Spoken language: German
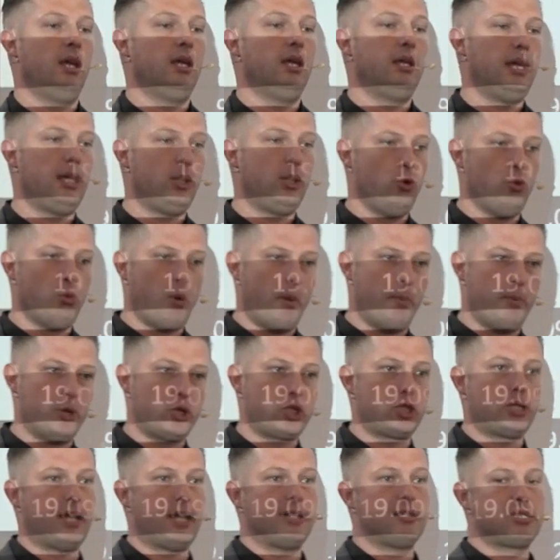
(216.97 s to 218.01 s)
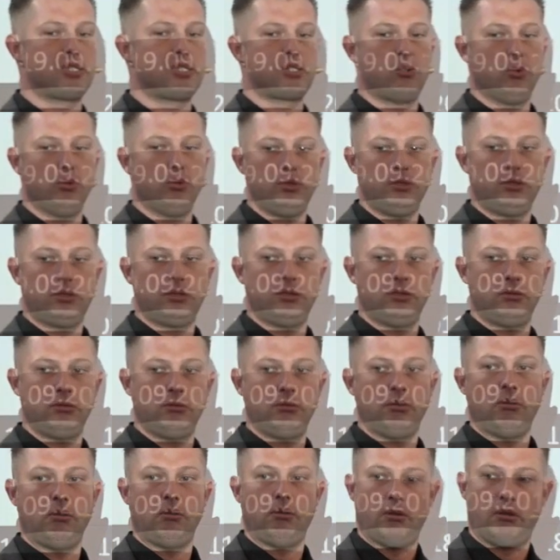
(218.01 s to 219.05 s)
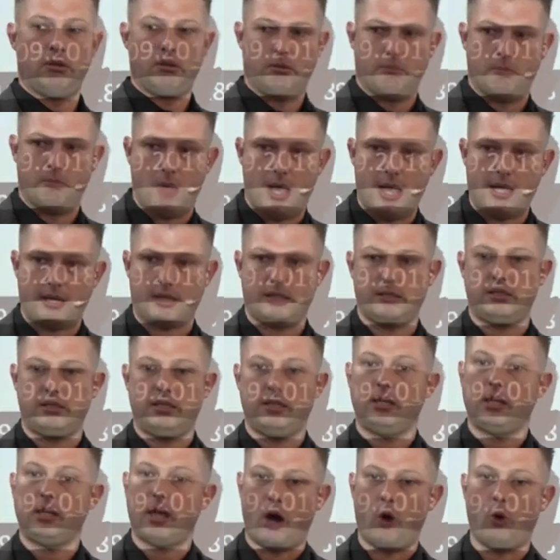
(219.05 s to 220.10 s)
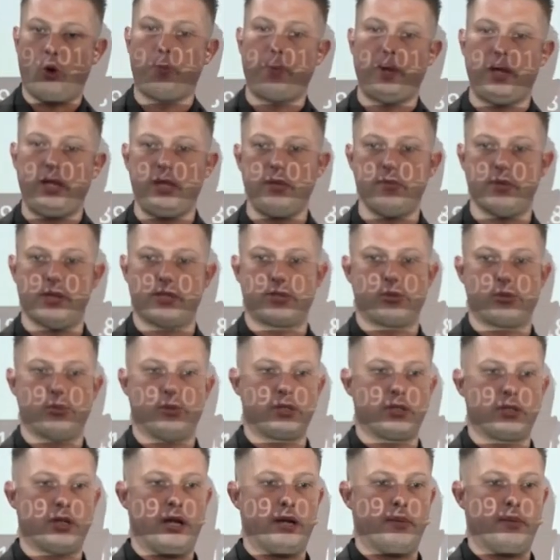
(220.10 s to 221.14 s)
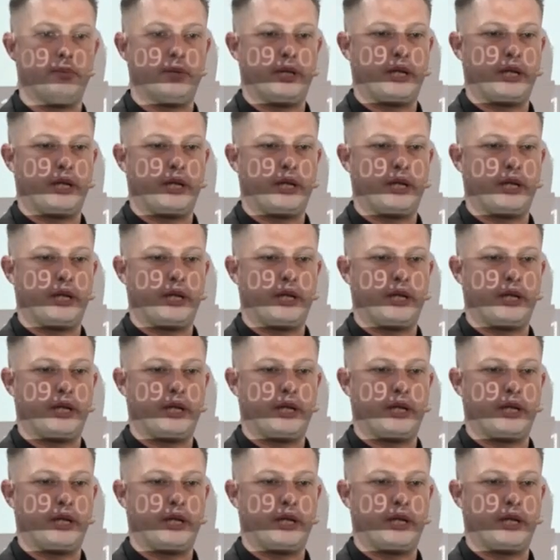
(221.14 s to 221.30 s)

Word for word: gegenüber Bestandskunden Marketing auch per E-Mail zu betreiben.